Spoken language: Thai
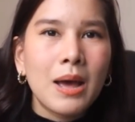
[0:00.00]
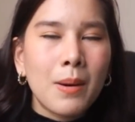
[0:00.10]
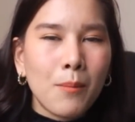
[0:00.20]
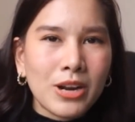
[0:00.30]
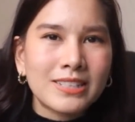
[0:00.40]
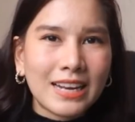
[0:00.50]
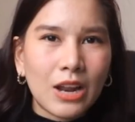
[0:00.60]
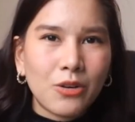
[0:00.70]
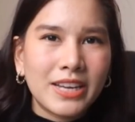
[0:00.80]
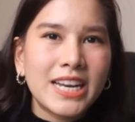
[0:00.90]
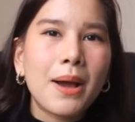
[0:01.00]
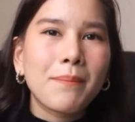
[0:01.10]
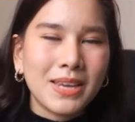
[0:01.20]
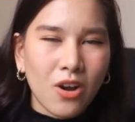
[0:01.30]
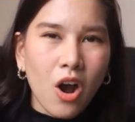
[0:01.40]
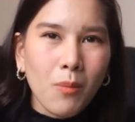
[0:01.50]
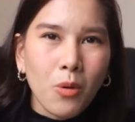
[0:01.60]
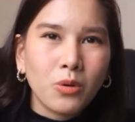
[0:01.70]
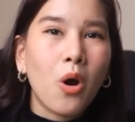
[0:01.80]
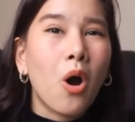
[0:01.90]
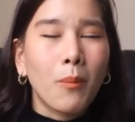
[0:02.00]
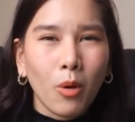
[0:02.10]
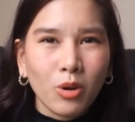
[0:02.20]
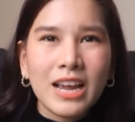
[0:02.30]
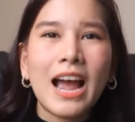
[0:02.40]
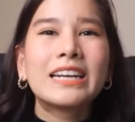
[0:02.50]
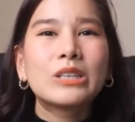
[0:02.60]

บริษัทเหล่านี้เนี่ยมีข้อมูลของผู้ใช้